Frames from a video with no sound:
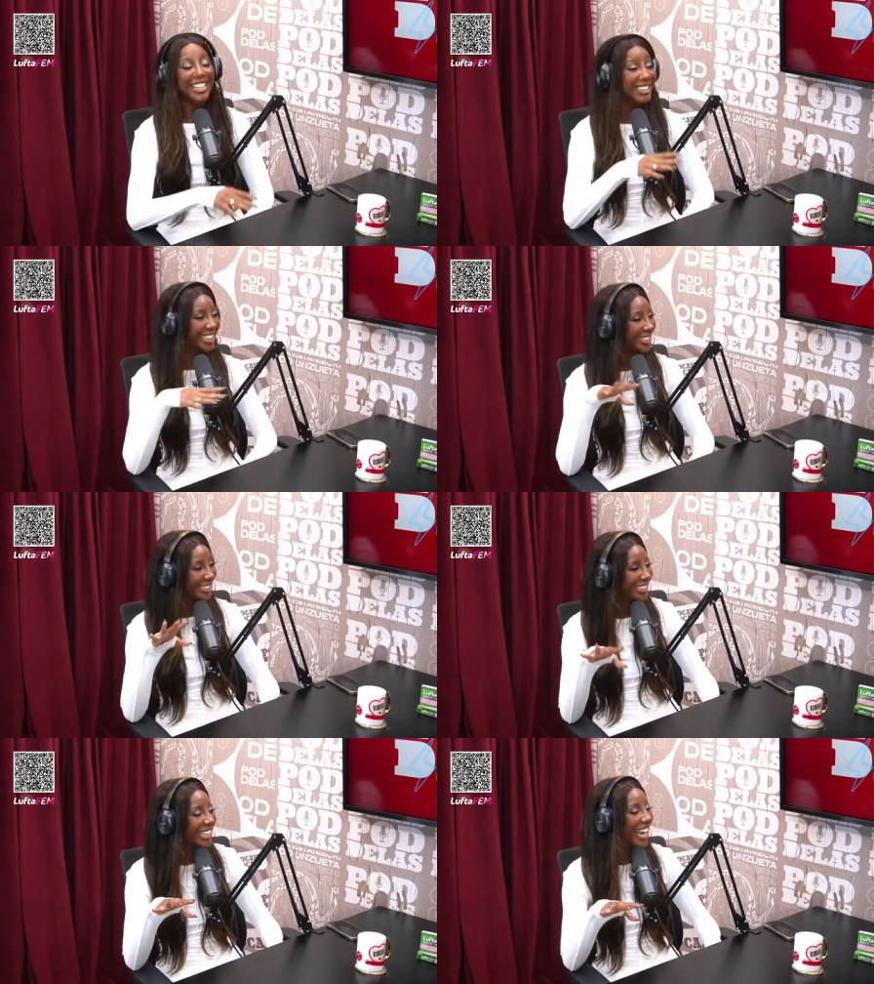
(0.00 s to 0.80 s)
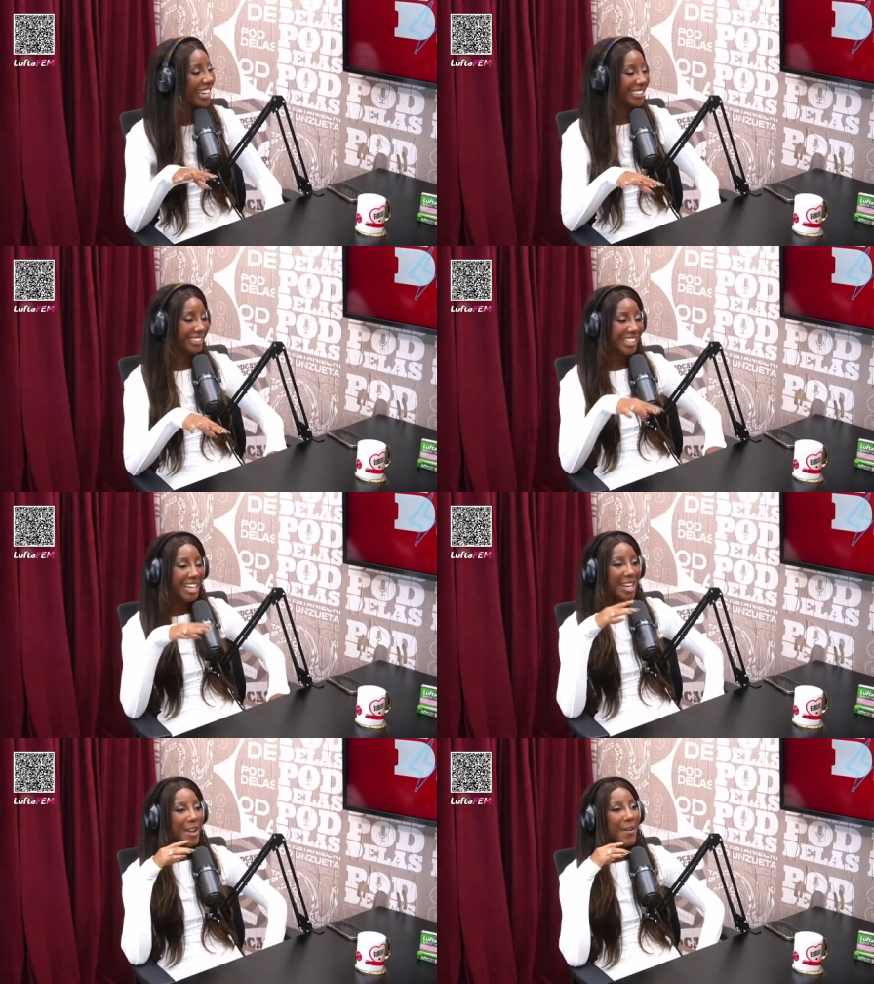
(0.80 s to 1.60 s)
e tá tudo certo. É,
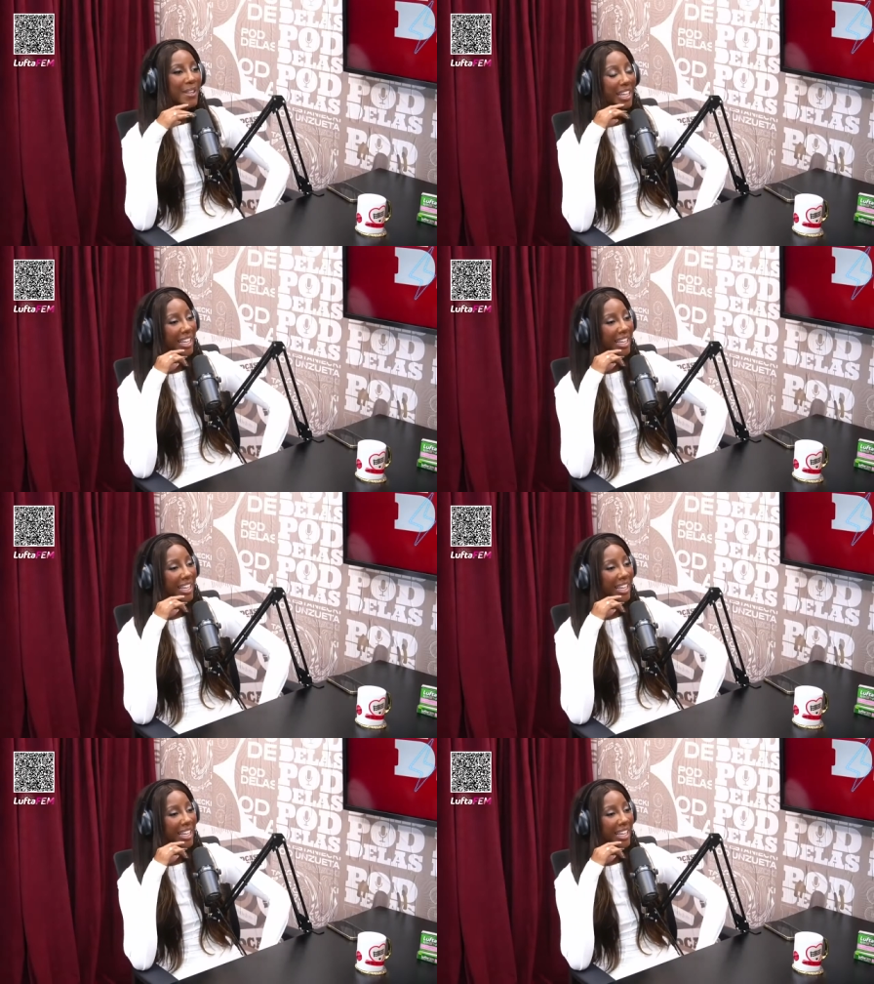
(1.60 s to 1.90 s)
lógico.